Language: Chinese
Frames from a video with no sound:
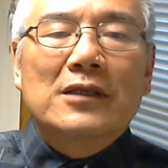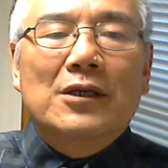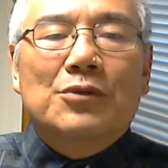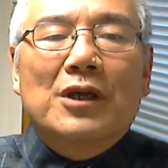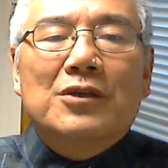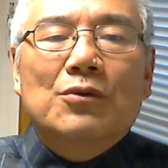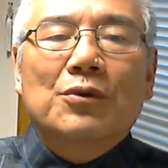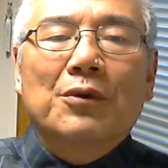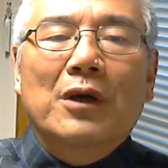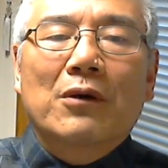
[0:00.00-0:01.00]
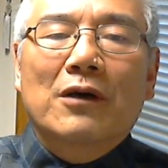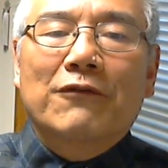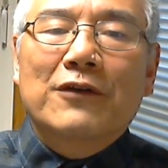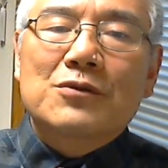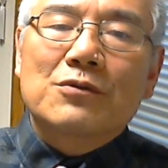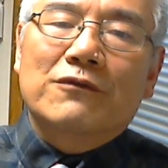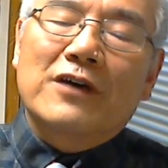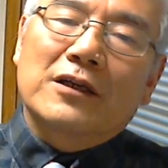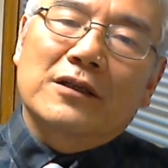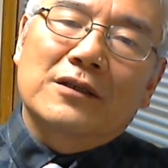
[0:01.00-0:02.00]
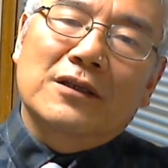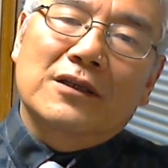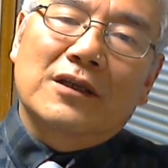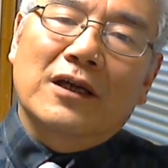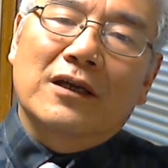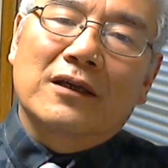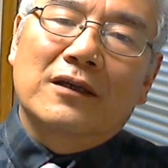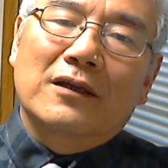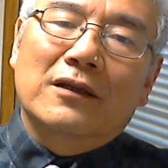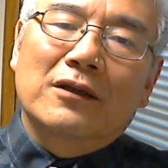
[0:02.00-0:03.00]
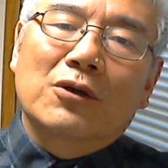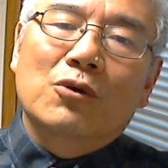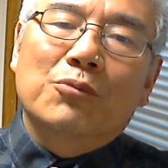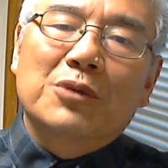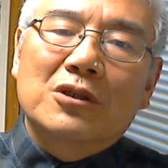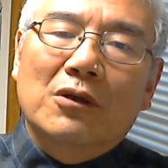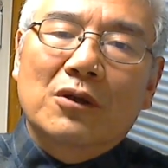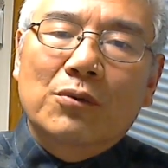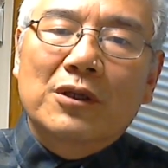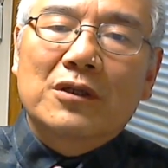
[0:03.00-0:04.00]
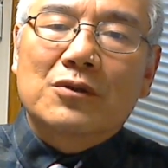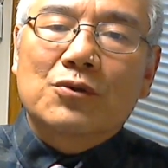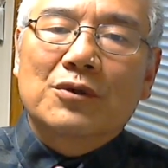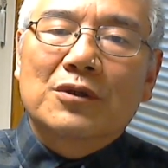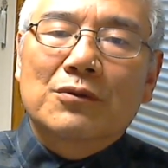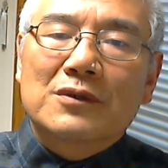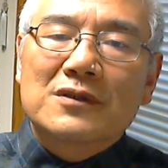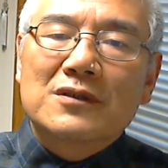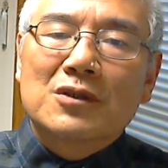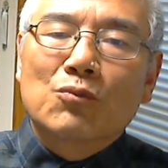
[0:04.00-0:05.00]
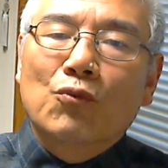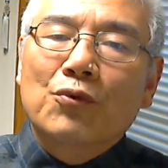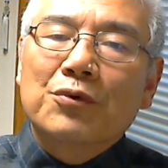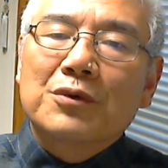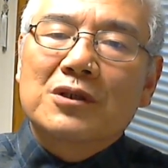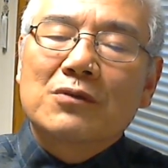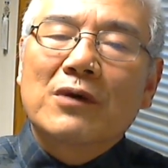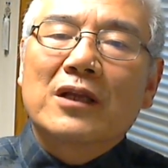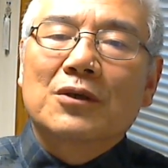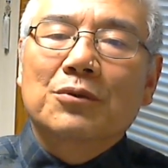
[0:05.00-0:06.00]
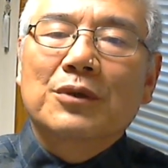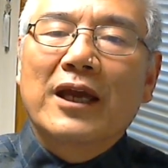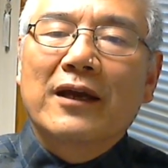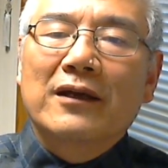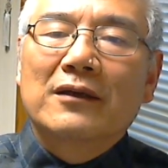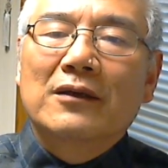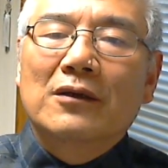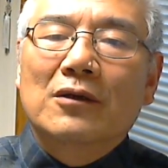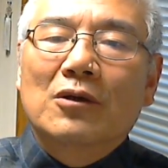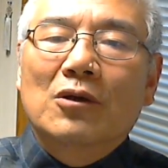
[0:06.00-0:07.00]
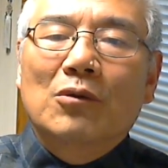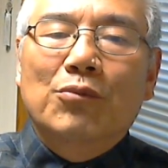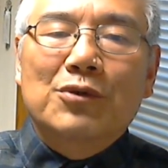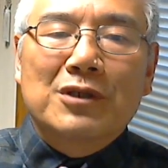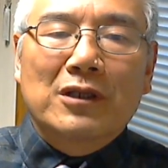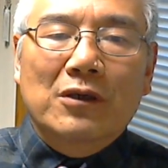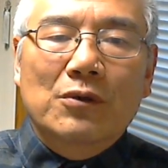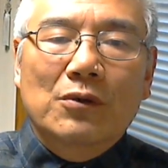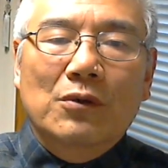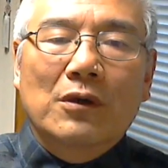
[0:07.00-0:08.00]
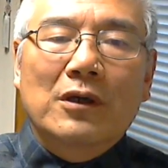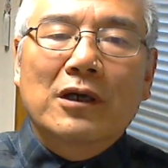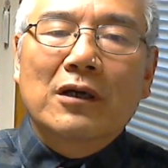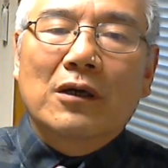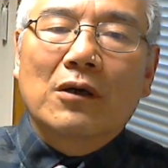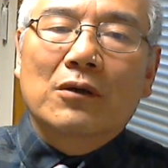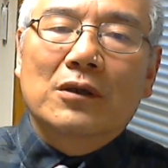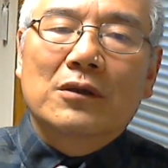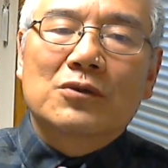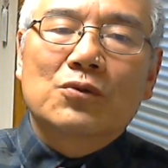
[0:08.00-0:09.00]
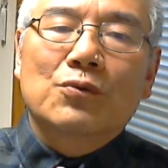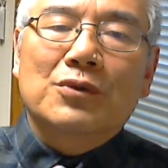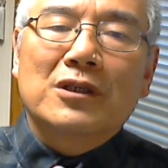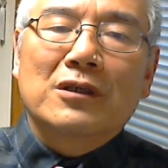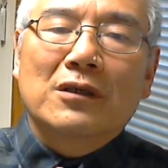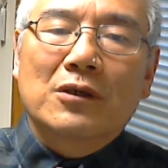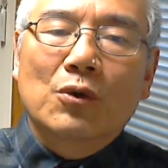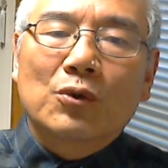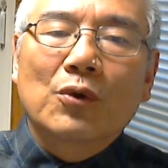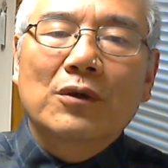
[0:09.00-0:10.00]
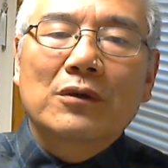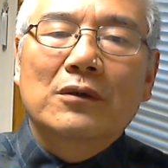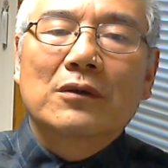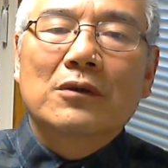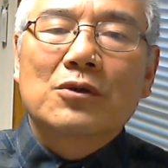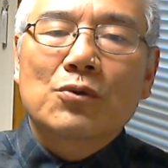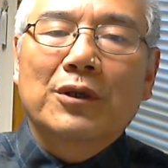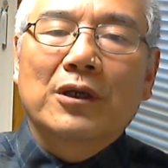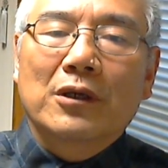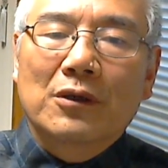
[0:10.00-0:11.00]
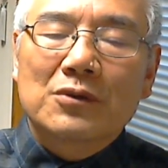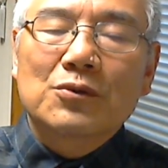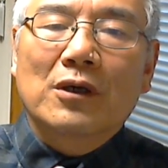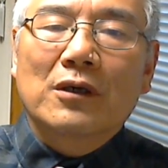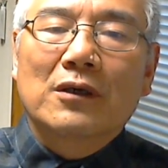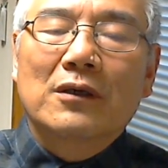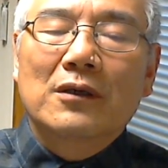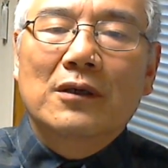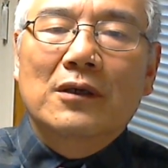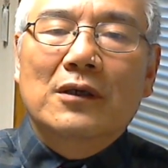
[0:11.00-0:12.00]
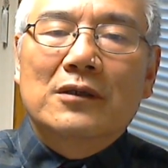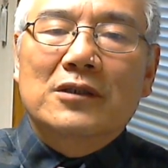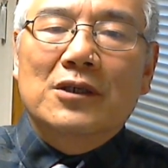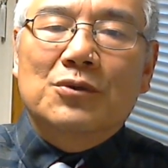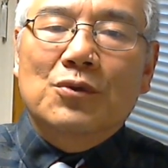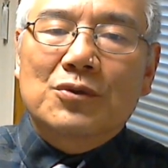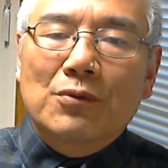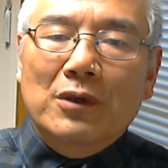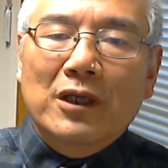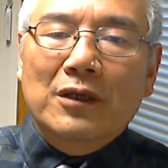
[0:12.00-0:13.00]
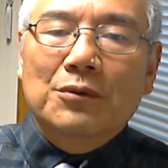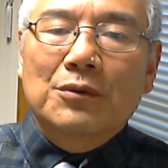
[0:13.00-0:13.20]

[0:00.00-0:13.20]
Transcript: 在全球多元化飞速发展的今天，能够比较流利的说一种自己母语之外的语言，不仅能够更好的促进沟通、顺利合作。在学术领